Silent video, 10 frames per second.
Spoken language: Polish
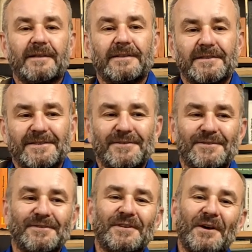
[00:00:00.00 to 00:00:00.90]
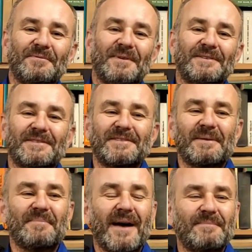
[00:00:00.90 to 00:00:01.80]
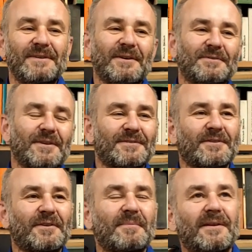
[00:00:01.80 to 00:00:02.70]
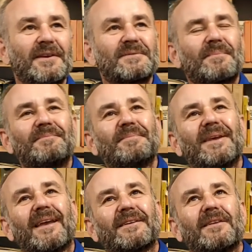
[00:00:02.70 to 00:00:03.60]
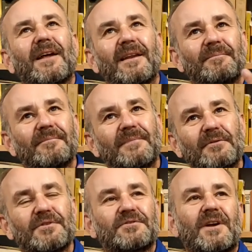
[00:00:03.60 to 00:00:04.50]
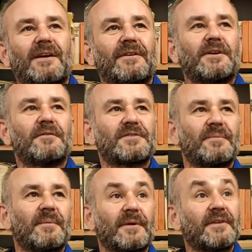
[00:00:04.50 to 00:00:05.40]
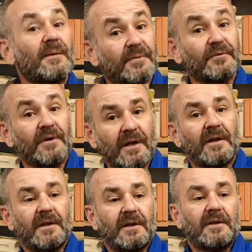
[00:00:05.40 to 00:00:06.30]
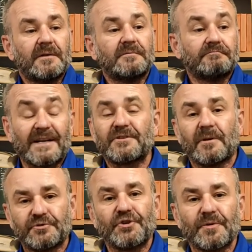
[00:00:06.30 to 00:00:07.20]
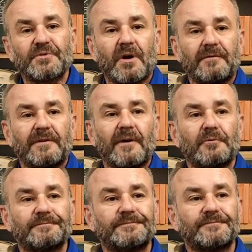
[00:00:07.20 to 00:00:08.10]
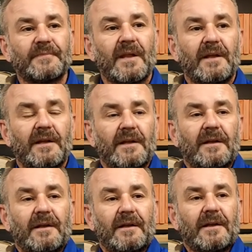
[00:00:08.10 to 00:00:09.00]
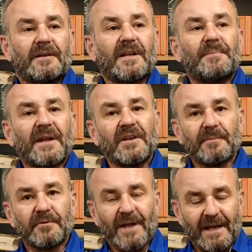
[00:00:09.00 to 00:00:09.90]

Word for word: yy, zgrzytał między zębami, chociaż to chyba nie jest piękne, no ale miał coś ciekawego w sobie, prawda? I był, bardzo dobrze się przechowywał. Ten piernik był